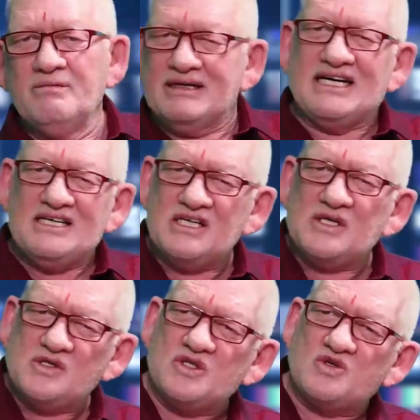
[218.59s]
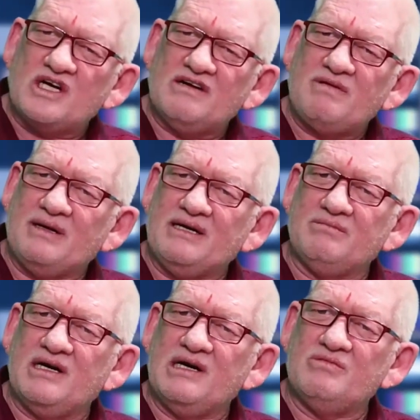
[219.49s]
బట్ దట్ ఈస్ ఆల్సో స్ట్రోక్ ఆఫ్ ఎ పెన్
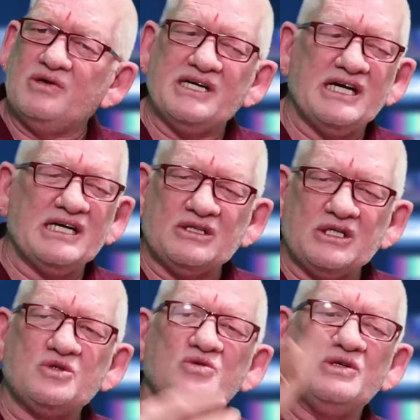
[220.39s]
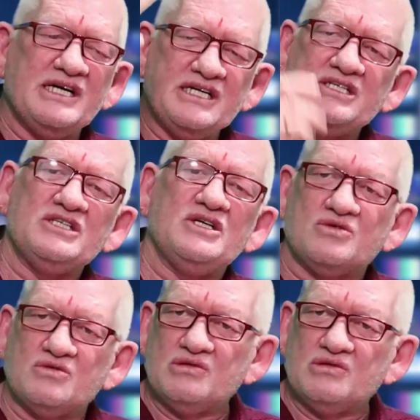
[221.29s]
అమ్మా మోడీ గారు కన్నా తలుచుకున్నా అంటే ఇచ్చేసేయచ్చు